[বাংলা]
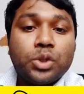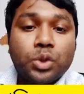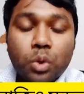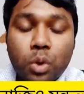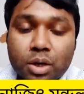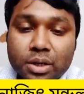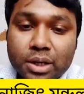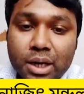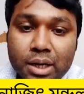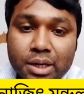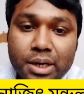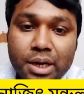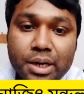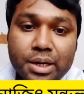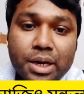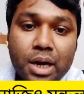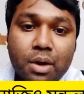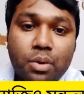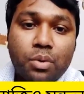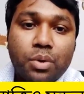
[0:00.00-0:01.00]
চোখটা
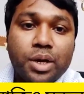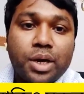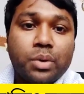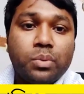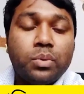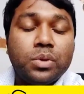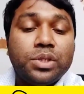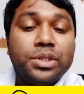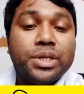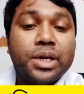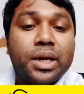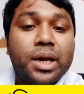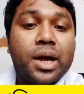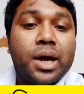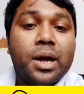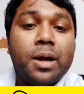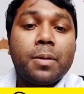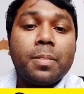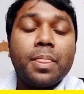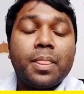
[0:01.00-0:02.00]
ঠিকঠাক করে খুলছে
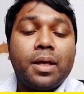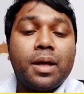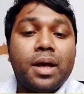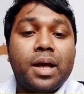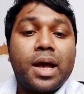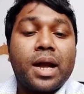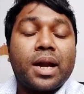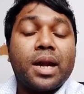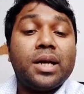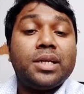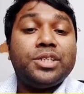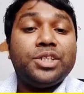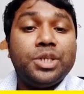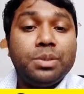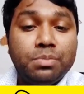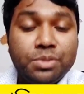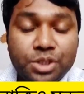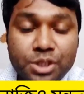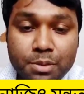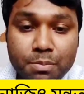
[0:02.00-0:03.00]
না হ্যাঁ একটা
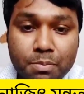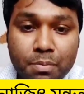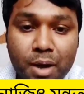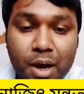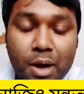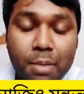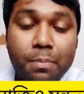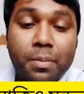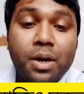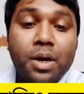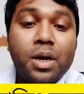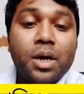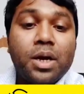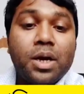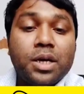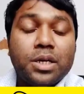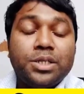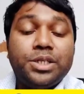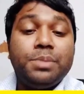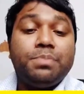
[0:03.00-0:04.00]
ঝিমঝিম ভাব
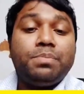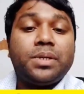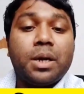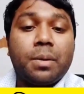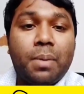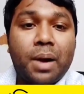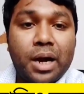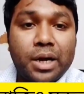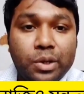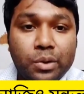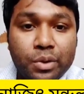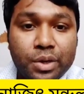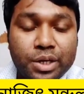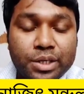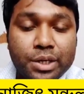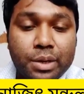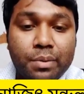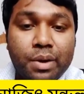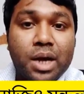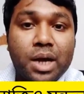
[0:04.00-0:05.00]
জিপটা ভারী হয়ে
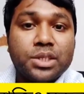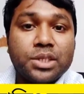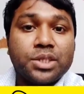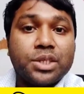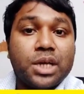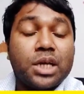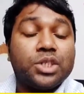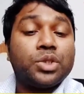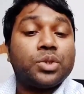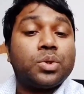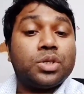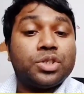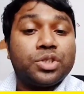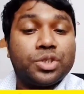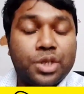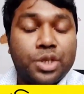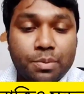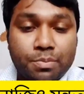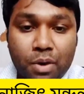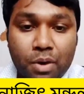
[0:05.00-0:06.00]
যাওয়া
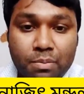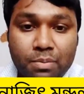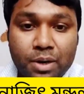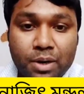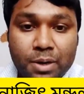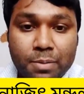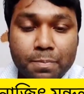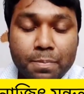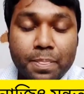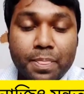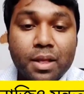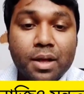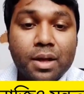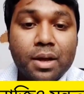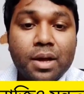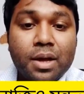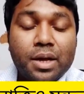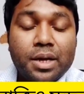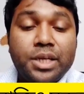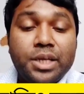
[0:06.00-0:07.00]
শ্বাসকষ্টের প্রবলেম
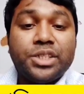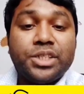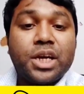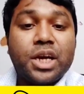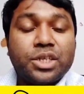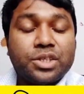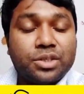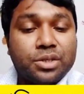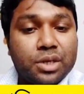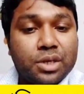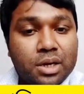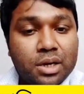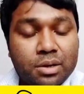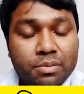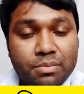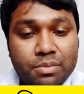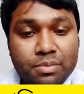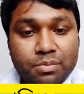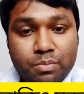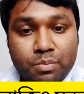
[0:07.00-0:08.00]
নিঃশ্বাস
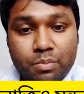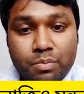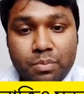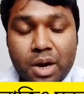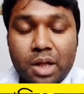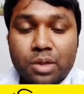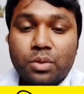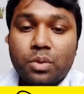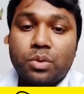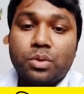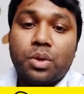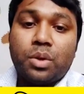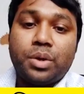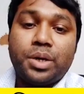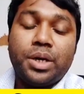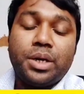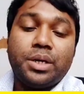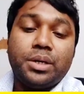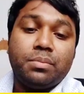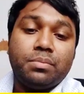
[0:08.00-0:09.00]
মারাত্মক
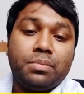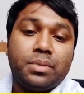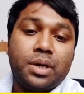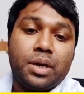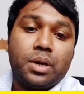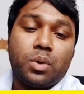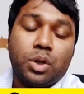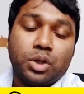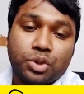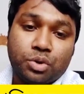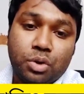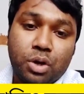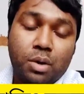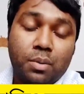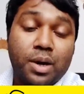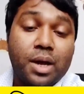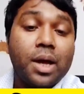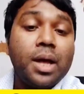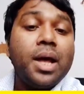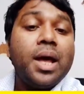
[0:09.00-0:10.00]
ধরনের কষ্ট
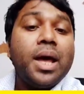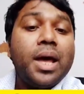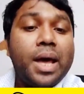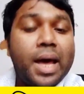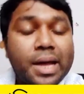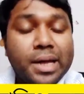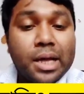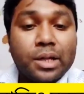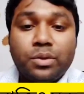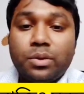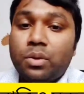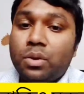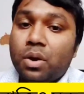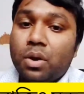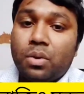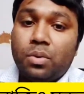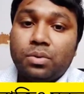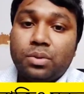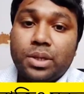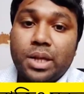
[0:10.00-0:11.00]
হওয়া এই জাতীয়
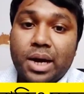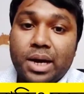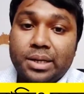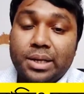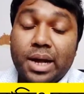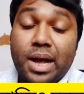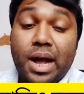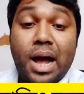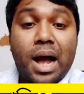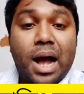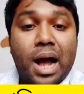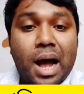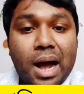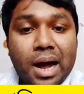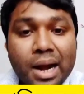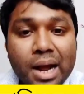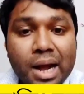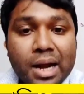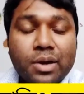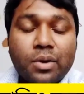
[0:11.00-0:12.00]
লক্ষণ দেখা যায়
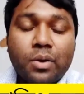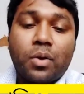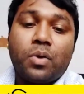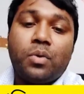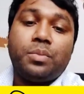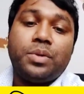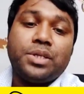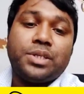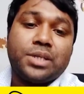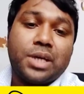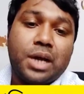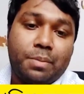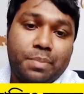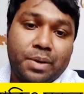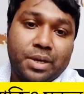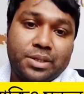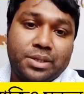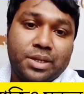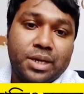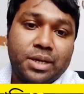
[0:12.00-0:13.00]
আর এক রকমের সাপ
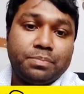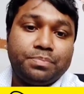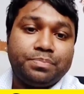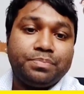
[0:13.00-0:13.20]
আছে